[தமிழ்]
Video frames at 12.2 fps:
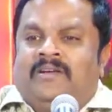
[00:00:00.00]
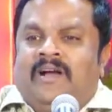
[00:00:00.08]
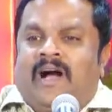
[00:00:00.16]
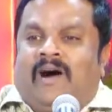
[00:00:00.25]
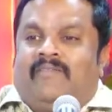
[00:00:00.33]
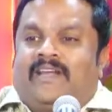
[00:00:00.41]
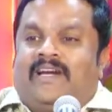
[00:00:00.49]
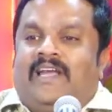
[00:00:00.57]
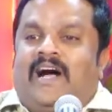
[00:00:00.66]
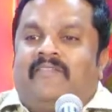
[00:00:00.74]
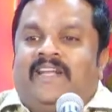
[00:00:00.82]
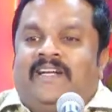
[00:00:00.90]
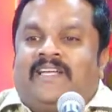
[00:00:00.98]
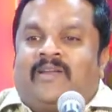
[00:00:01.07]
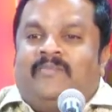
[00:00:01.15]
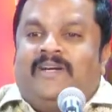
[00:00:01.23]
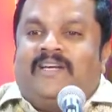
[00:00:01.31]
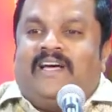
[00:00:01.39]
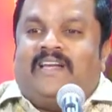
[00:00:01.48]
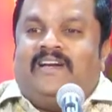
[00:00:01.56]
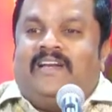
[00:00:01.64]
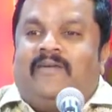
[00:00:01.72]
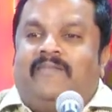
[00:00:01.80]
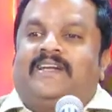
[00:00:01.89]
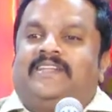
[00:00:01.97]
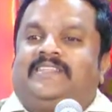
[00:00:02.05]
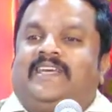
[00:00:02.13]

அவர்கள் ஆவியில் நிரம்புகிறார்கள் அவர்கள் தீக்க